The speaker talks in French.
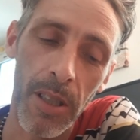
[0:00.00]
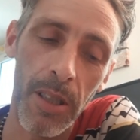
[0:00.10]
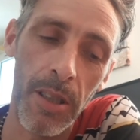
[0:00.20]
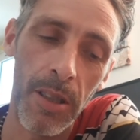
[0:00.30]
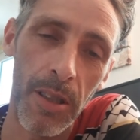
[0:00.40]

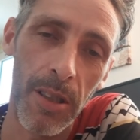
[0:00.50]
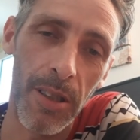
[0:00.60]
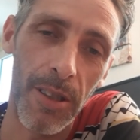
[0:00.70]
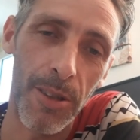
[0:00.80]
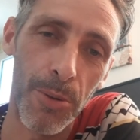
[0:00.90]
Et
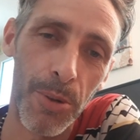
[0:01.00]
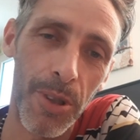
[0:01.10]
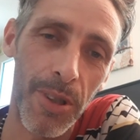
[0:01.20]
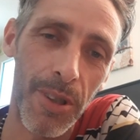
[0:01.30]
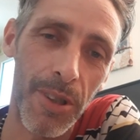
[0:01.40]

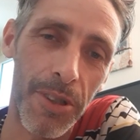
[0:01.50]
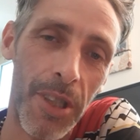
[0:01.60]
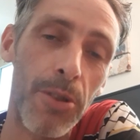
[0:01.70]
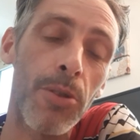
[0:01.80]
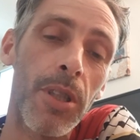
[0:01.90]
donc,
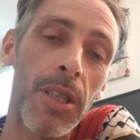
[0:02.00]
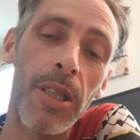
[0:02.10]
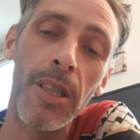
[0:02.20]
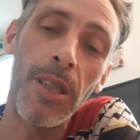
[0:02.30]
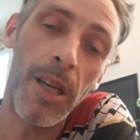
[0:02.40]

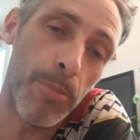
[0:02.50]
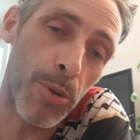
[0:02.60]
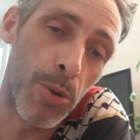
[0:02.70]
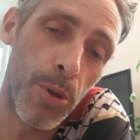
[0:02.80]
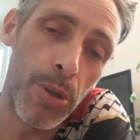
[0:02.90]
Saint-André à la
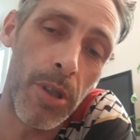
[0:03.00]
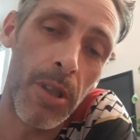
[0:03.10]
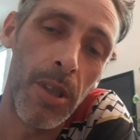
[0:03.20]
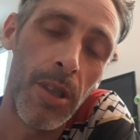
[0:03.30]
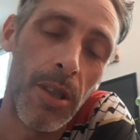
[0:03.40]
Pentecôte
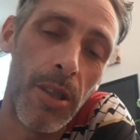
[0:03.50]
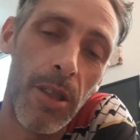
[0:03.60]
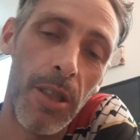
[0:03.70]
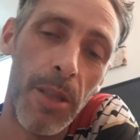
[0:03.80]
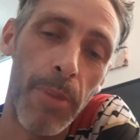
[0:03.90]

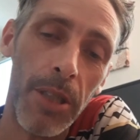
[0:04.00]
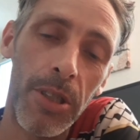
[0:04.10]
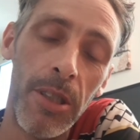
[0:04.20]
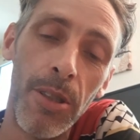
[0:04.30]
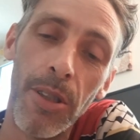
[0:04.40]
est
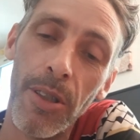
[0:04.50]
parti